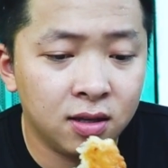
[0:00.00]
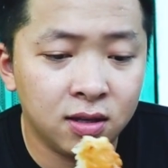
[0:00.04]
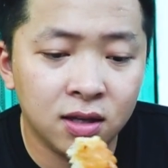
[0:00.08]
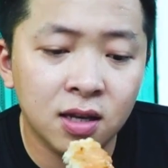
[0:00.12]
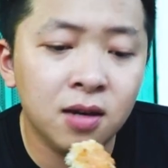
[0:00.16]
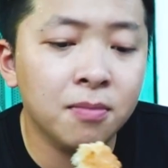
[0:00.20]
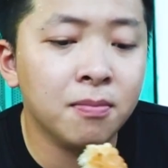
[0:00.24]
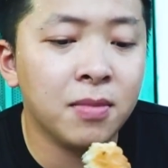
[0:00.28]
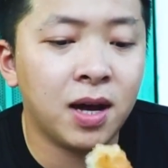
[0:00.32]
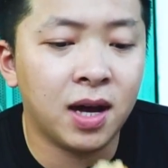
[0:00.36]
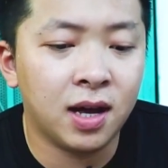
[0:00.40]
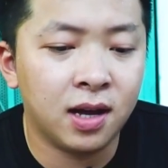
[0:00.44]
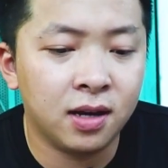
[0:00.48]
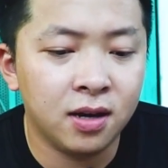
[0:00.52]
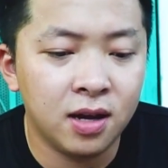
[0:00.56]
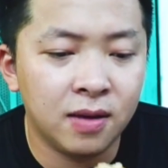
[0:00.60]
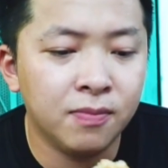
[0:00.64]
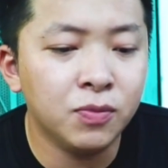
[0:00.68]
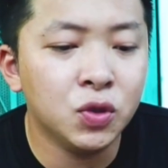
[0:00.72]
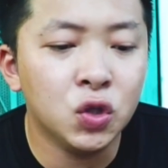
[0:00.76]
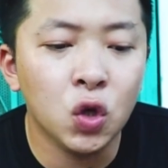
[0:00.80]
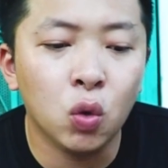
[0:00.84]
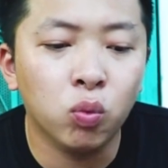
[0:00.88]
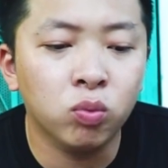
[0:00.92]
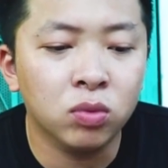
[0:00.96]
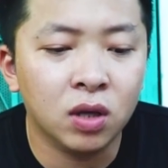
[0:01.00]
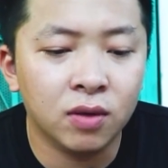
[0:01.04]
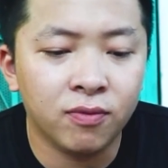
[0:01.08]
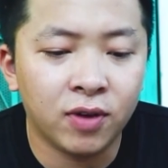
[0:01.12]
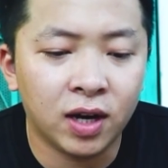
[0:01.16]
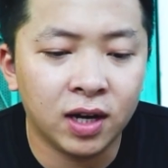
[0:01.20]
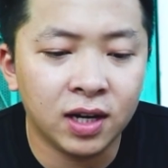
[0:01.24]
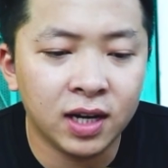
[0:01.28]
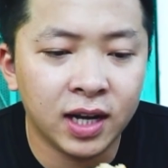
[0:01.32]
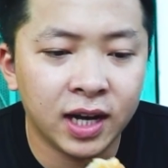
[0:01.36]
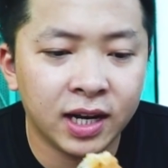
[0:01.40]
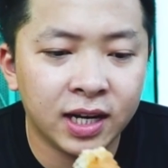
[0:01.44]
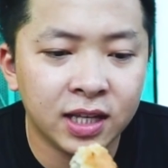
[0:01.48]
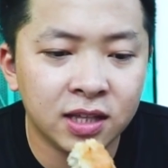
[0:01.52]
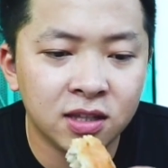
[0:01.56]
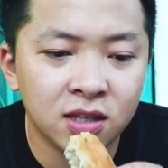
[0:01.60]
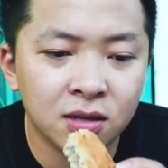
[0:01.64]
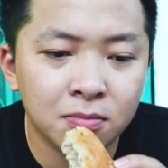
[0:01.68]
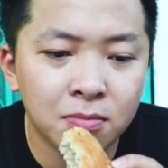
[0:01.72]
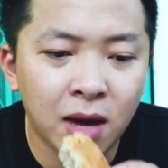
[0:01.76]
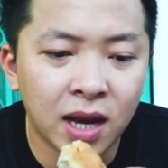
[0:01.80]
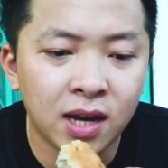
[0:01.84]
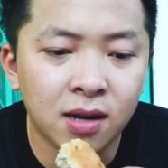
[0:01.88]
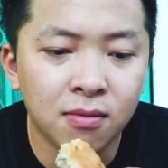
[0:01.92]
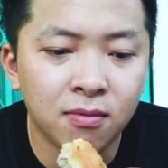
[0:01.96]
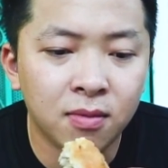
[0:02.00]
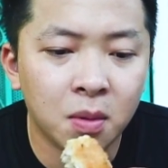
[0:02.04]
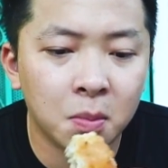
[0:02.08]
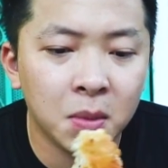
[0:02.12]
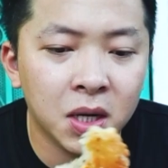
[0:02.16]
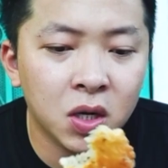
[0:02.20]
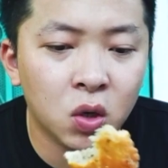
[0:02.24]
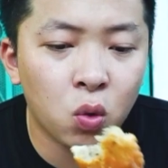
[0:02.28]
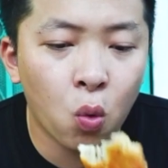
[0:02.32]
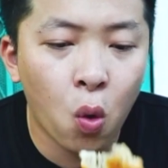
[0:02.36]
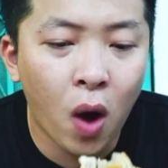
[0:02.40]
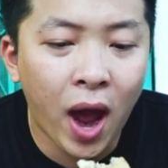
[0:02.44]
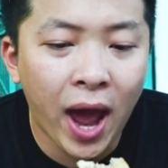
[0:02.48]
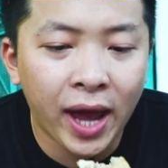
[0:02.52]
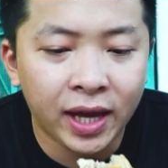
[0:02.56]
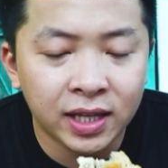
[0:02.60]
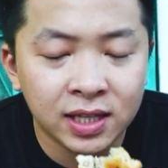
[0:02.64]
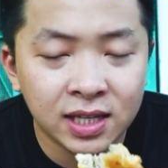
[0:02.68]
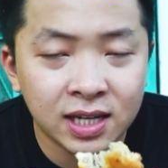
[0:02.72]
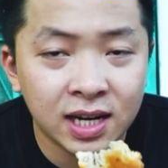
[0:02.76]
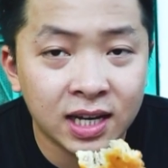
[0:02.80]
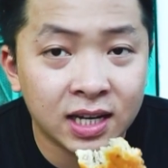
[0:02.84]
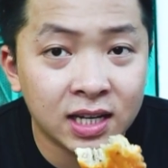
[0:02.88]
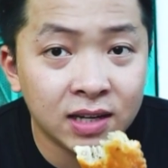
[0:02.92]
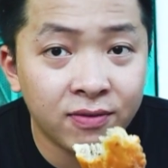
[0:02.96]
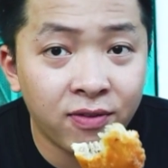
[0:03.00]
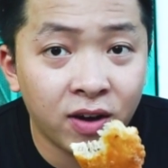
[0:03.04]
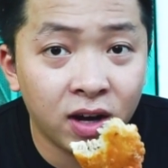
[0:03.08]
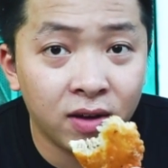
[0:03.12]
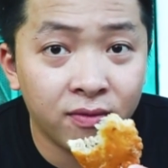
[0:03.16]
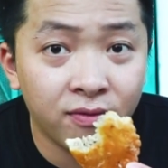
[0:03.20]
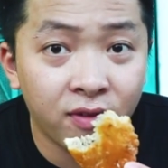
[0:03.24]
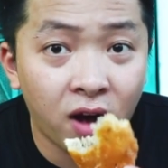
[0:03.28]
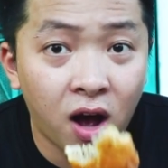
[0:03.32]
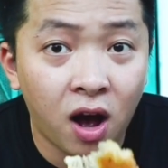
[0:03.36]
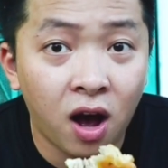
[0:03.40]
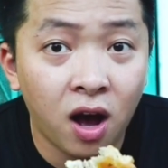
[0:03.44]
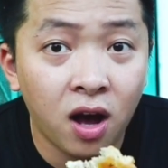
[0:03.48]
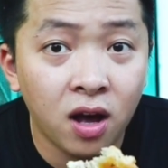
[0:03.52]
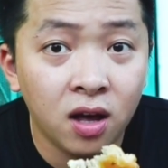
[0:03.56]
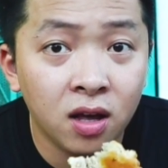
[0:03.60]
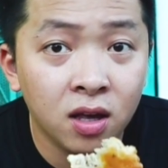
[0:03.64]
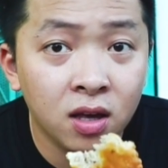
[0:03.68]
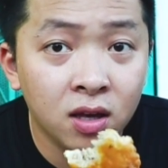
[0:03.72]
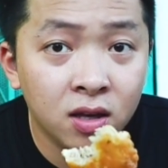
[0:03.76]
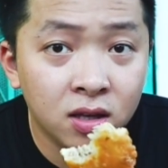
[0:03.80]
nhưng mà điểm chung thì vẫn là cái chiếc bánh mà bên ngoài thì là cái phần vỏ